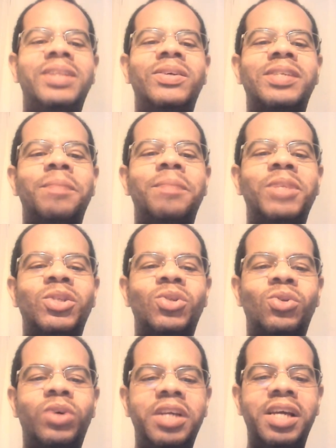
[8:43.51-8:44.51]
Deus
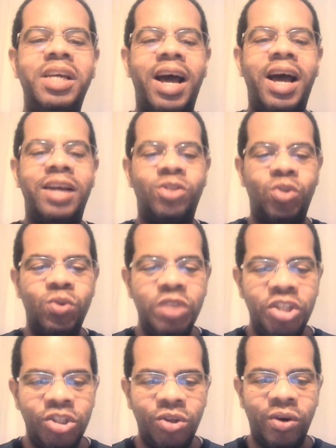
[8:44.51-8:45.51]
abençoe a sua
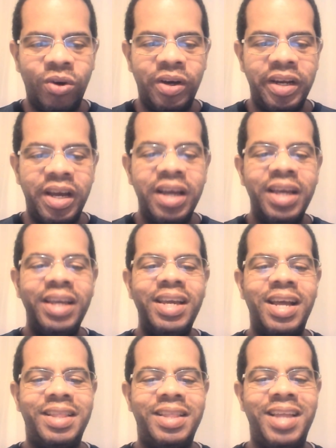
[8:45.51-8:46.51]
história
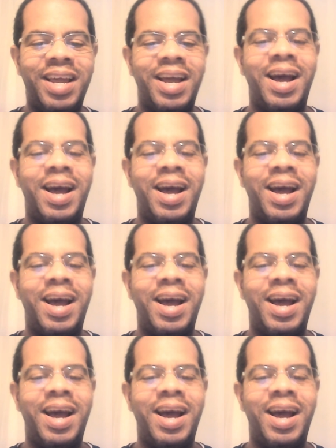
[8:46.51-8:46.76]
e até